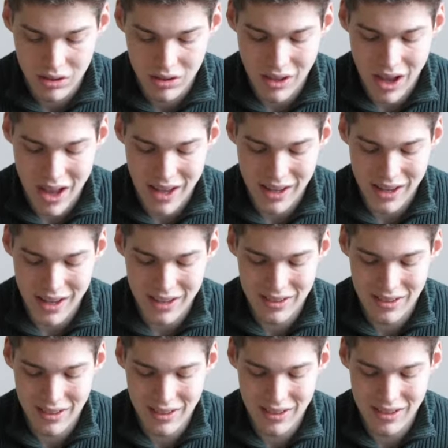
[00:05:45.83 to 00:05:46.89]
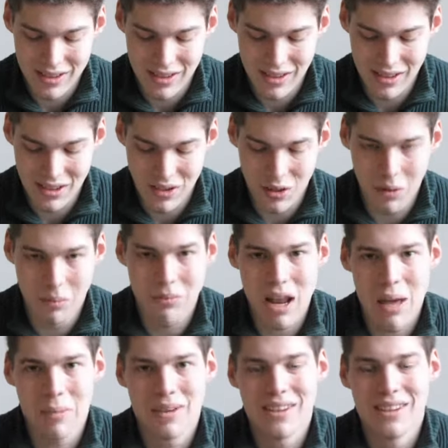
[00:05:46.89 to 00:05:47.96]
so heirate ich sie und
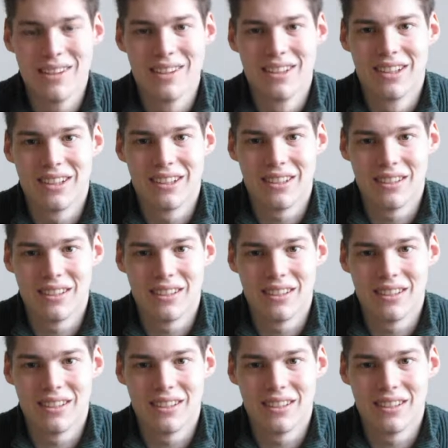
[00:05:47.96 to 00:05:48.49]
bleibe hier.